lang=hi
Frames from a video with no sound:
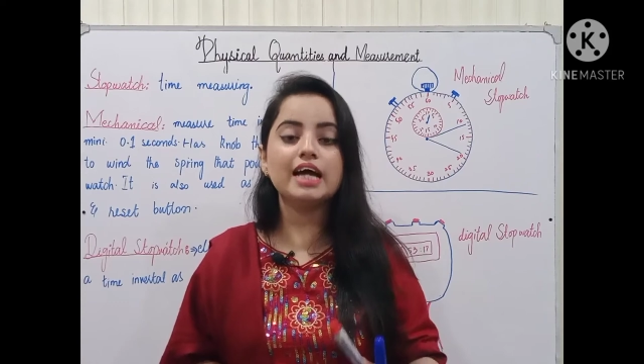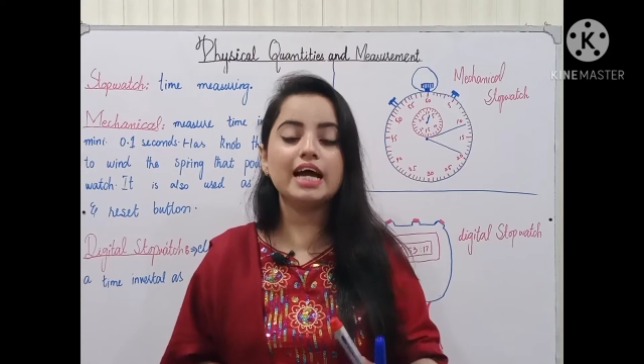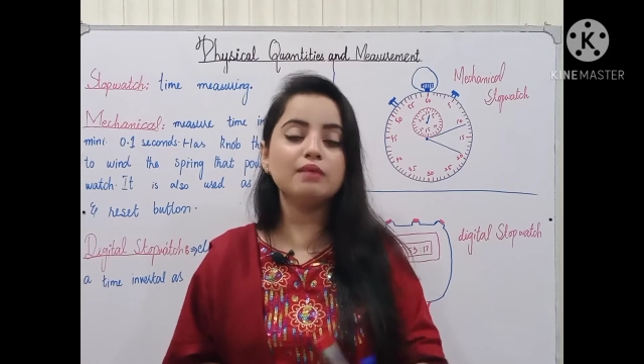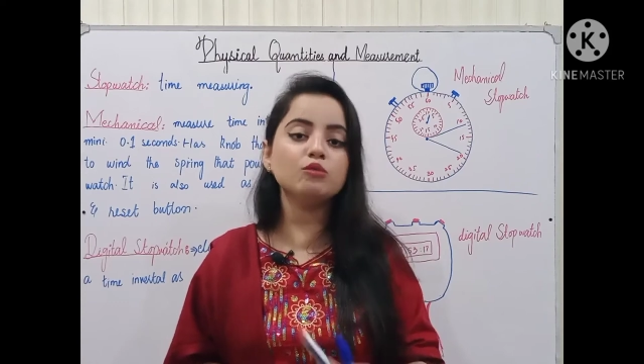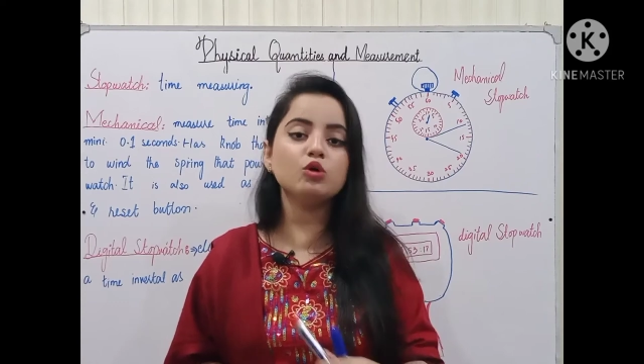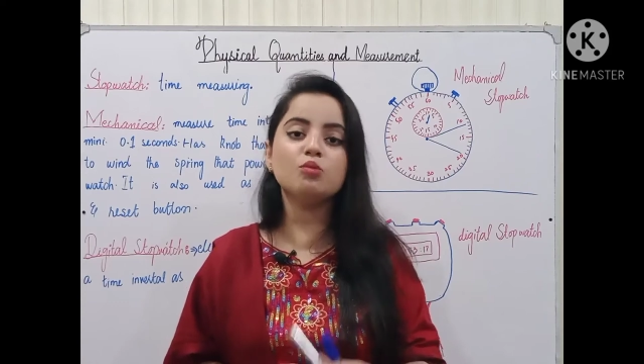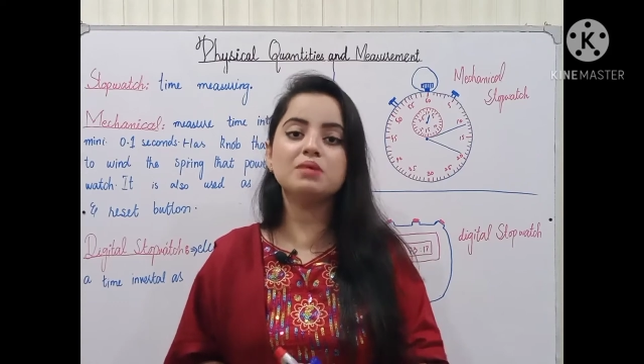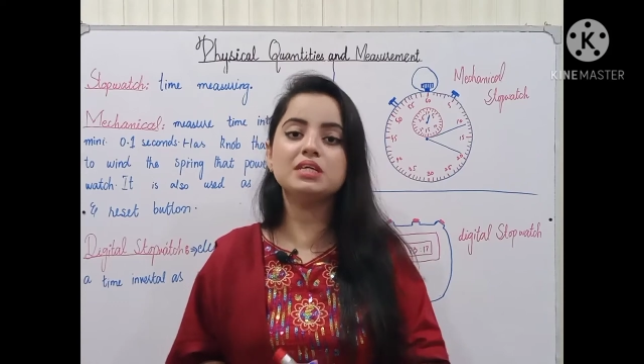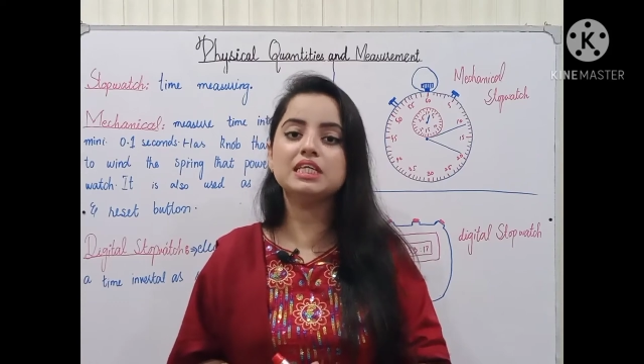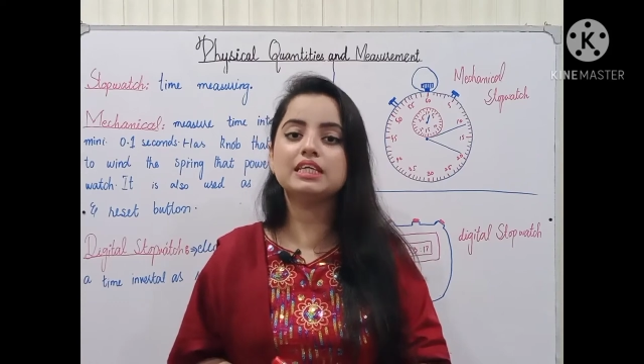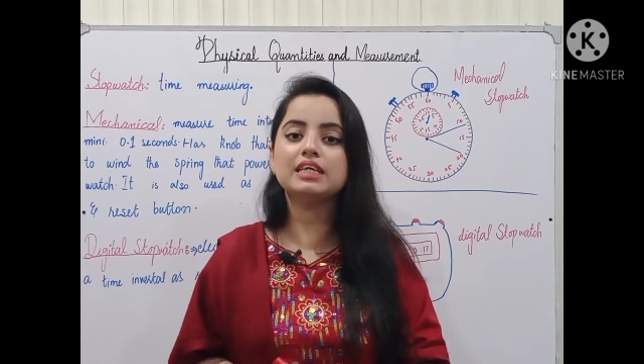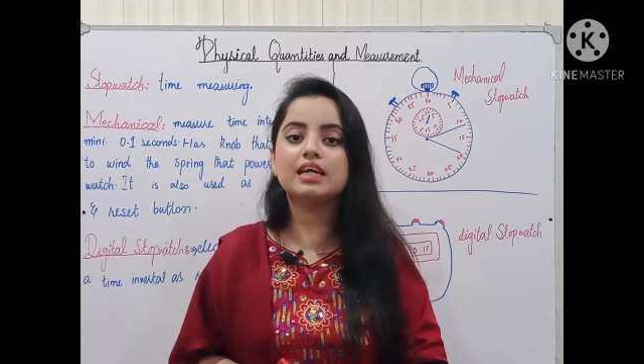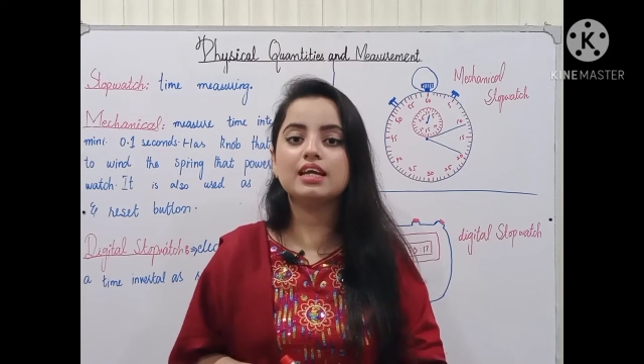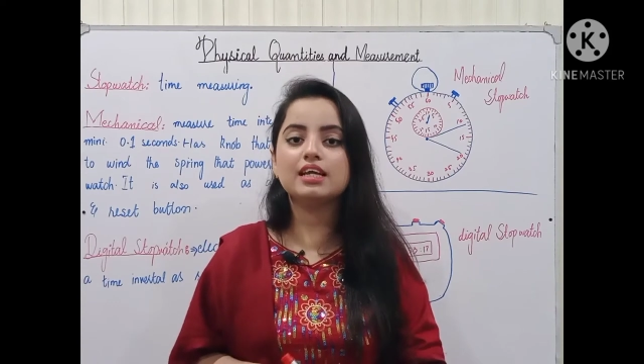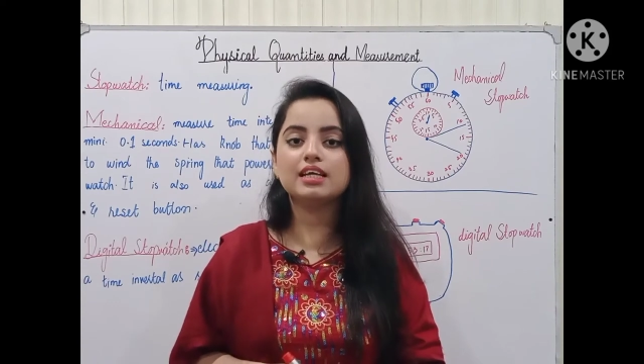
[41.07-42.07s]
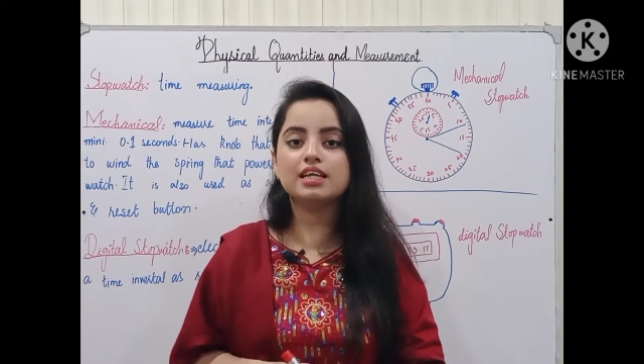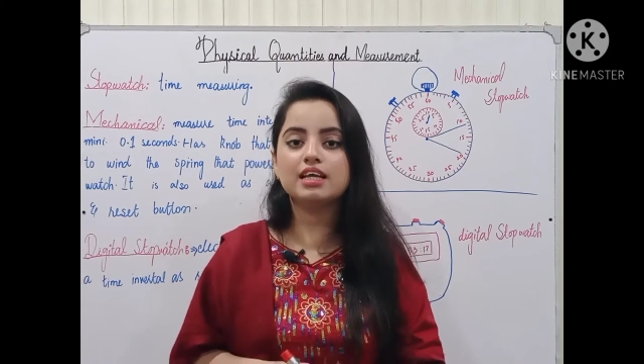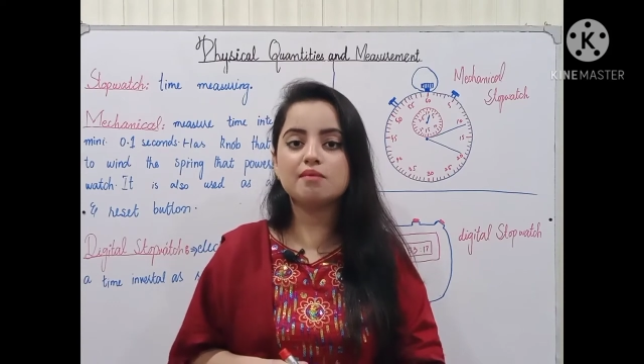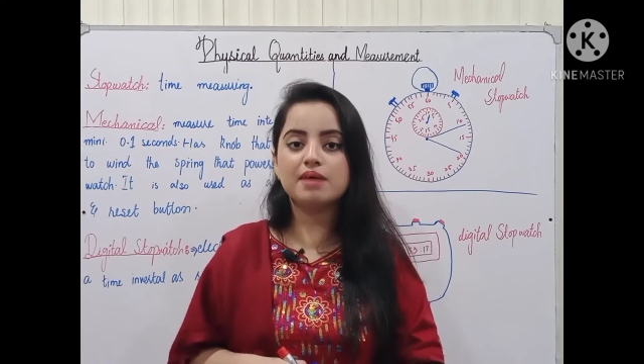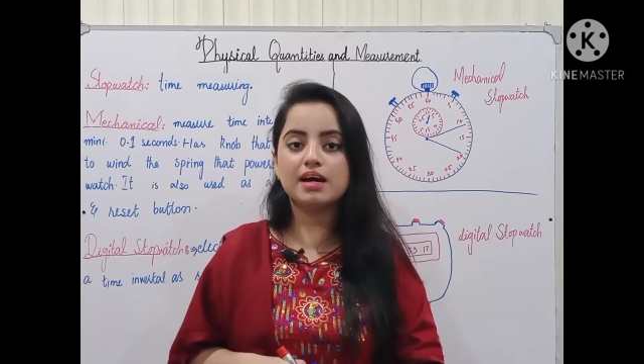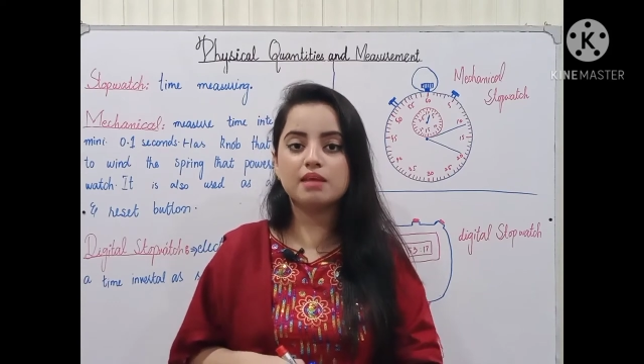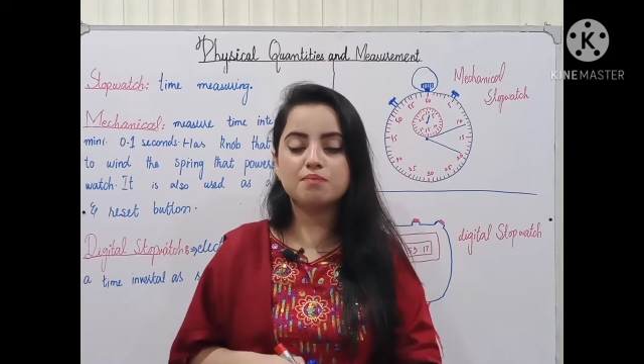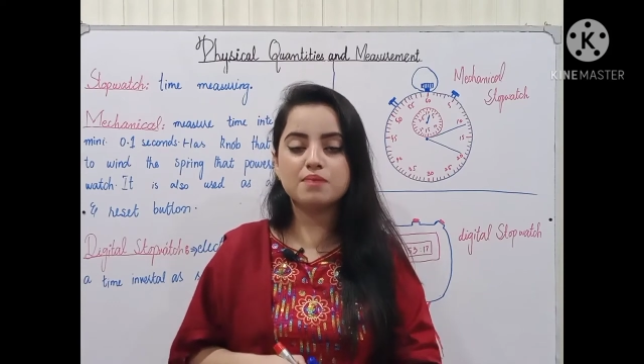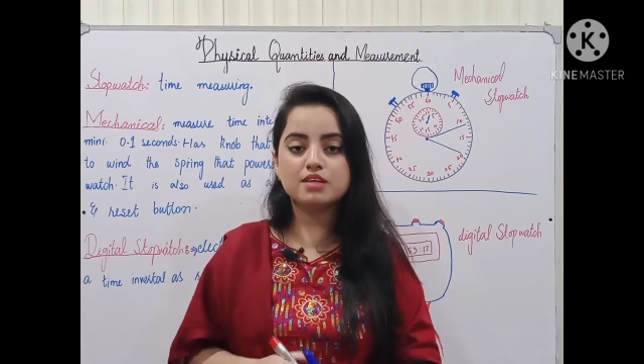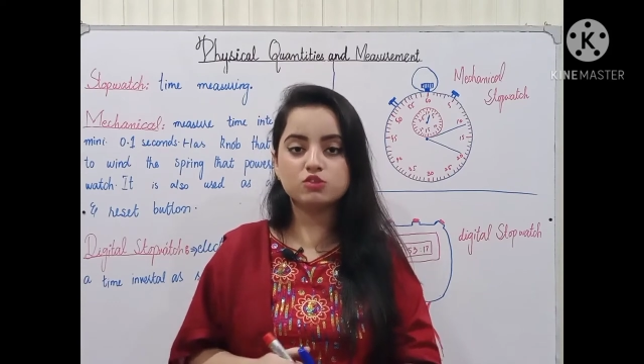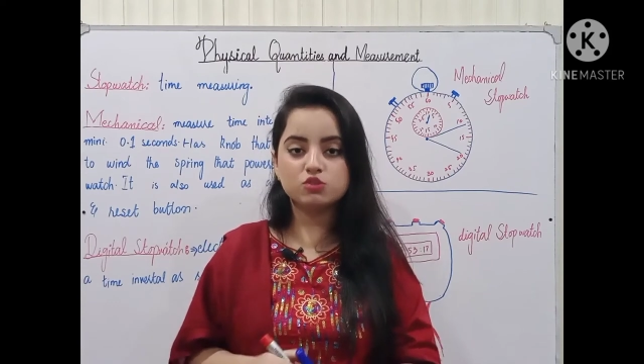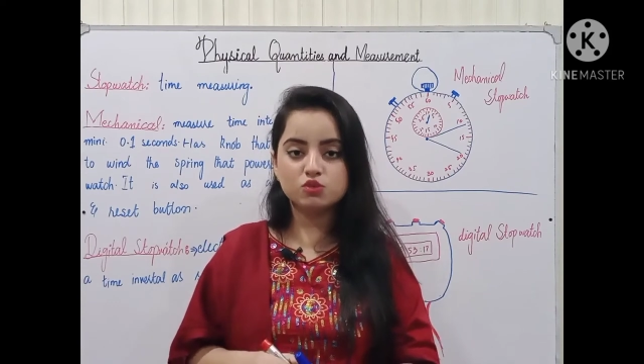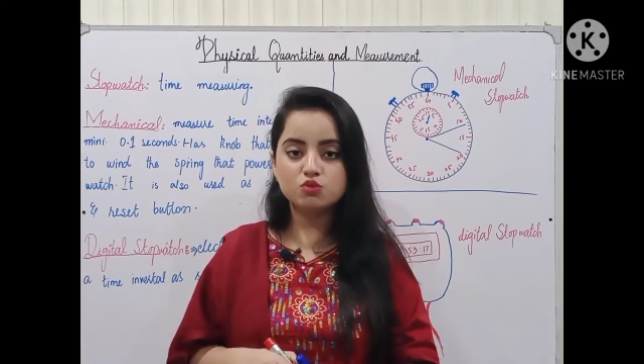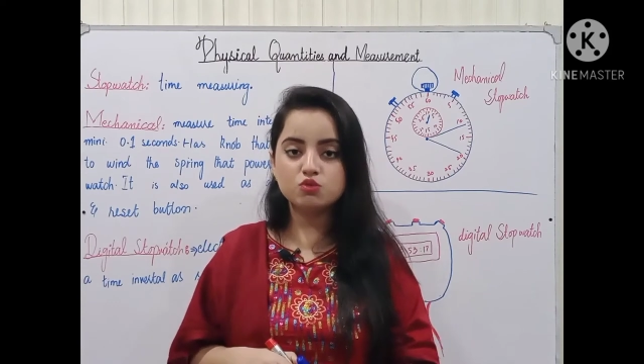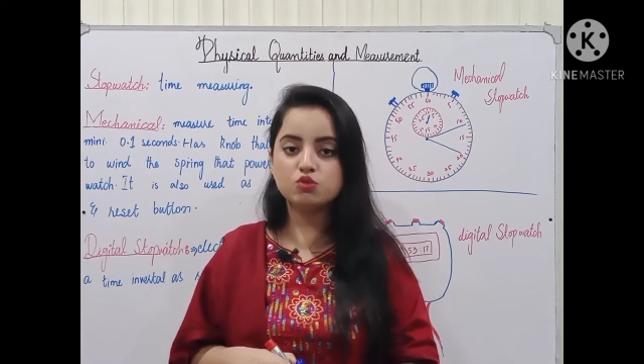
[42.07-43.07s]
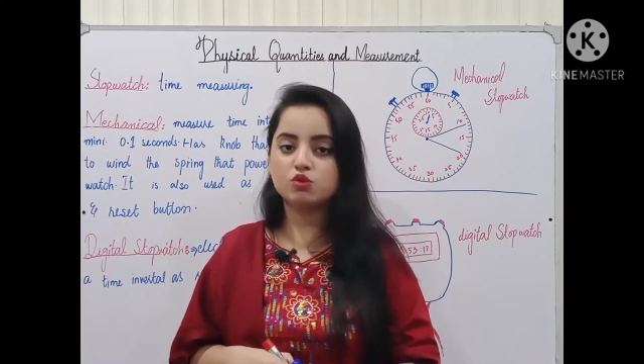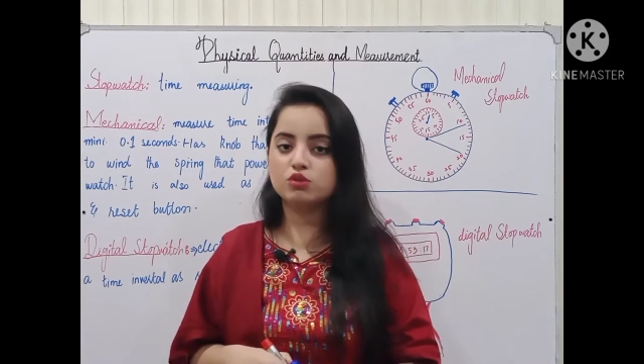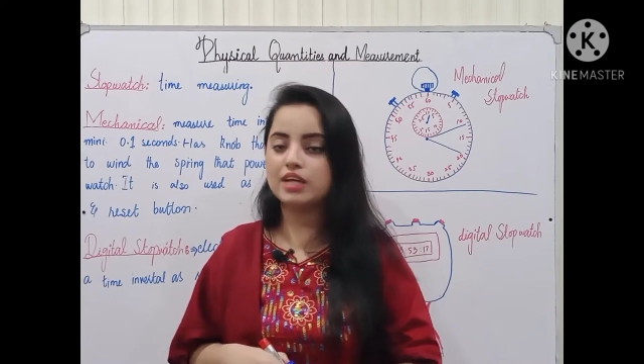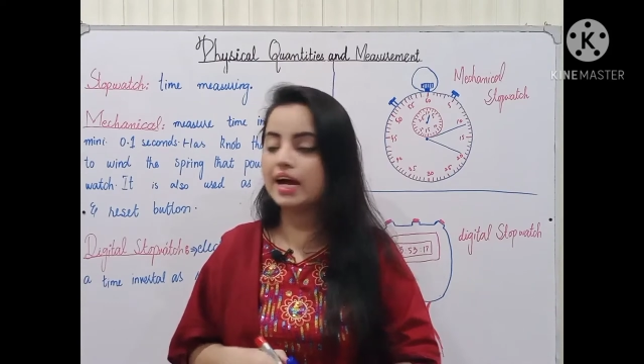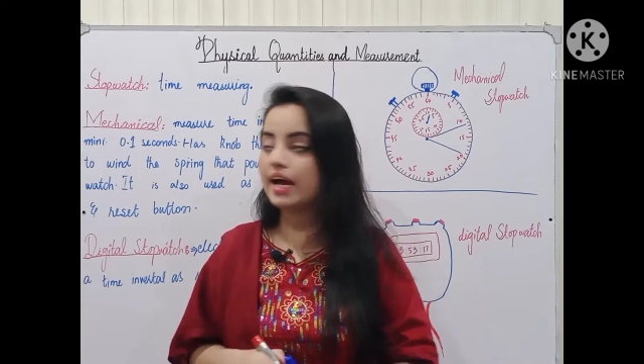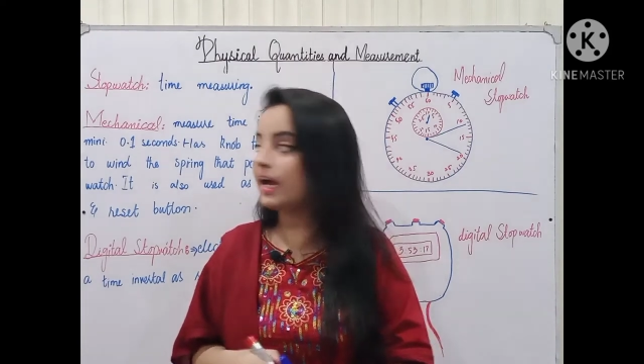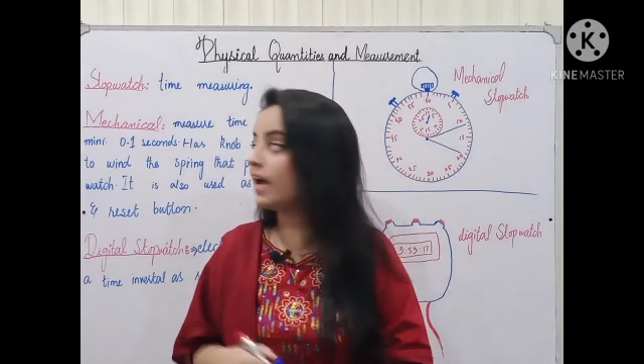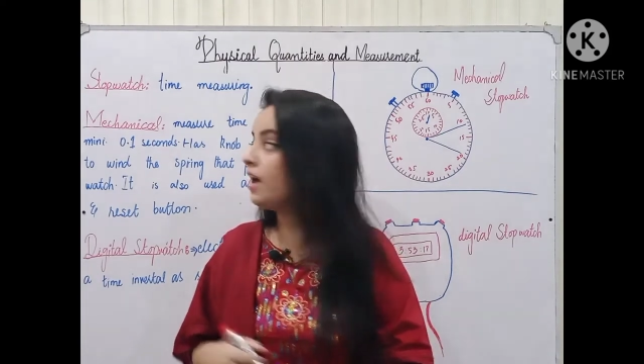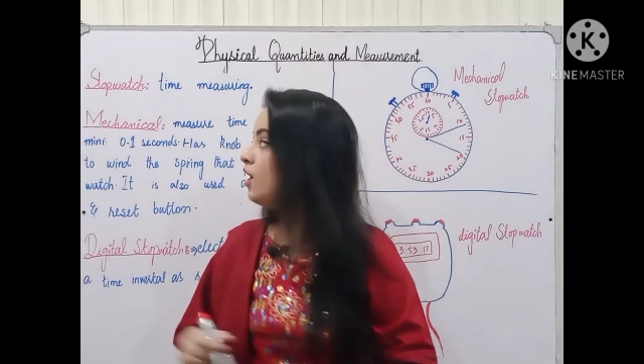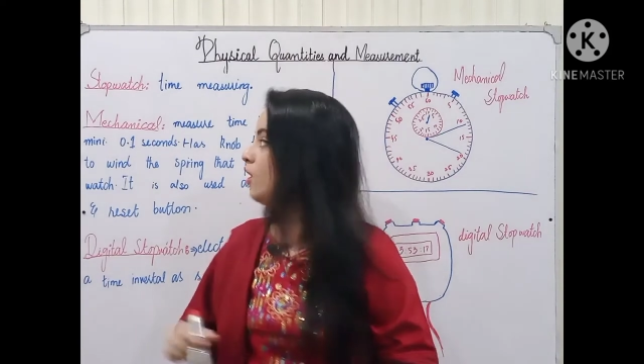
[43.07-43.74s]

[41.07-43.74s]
टाइम को मैयर करने के लिए हमारे पास यूज़ होता है